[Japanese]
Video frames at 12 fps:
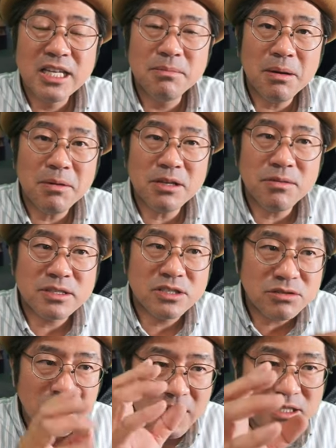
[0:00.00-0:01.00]
今までは
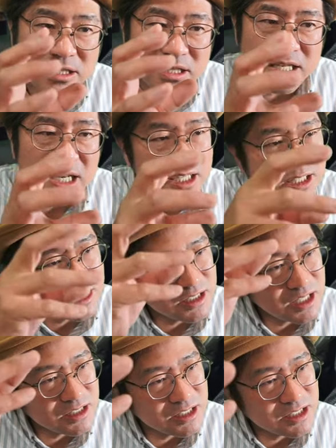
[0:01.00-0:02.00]
18時から
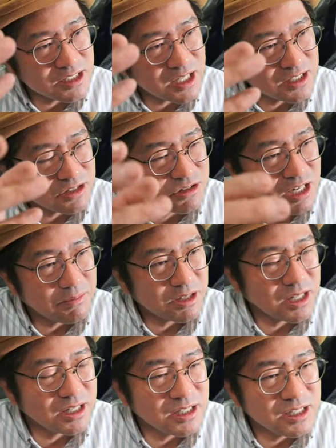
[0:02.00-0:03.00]
深夜2時3時ぐらい
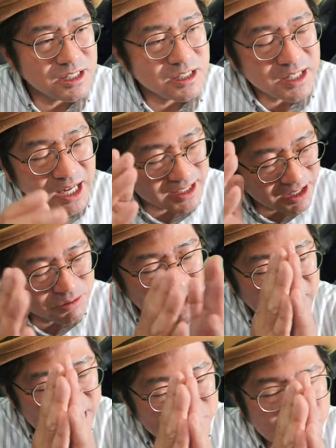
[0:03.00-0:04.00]
までに、大体お
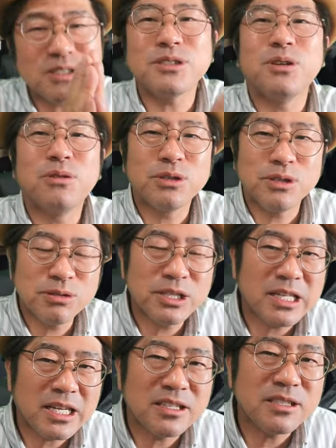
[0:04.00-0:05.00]
願いしますということを言っ
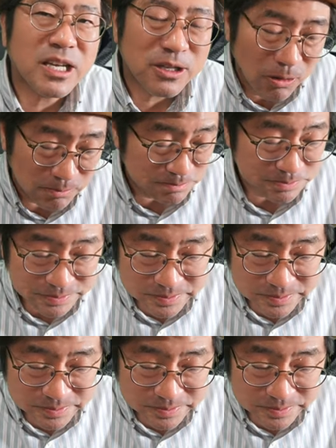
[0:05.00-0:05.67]
てたんですけど、